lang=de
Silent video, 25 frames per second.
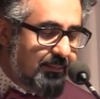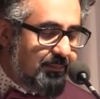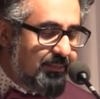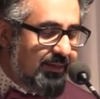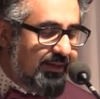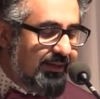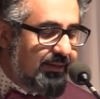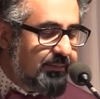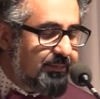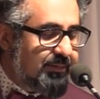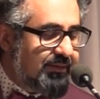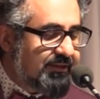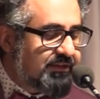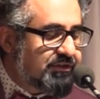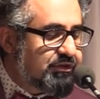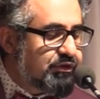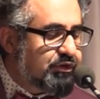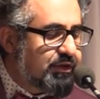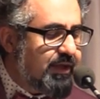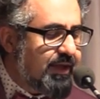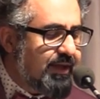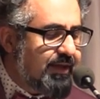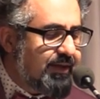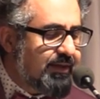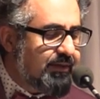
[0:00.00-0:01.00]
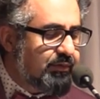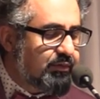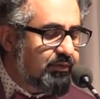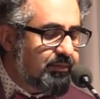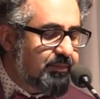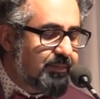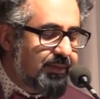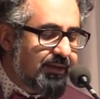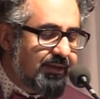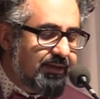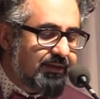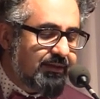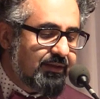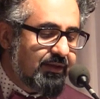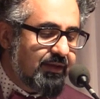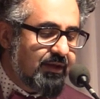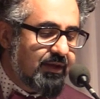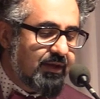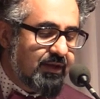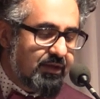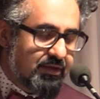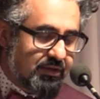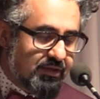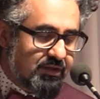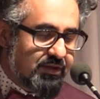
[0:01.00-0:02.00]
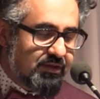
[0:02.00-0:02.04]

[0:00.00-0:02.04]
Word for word: blieb ich stehen und blickte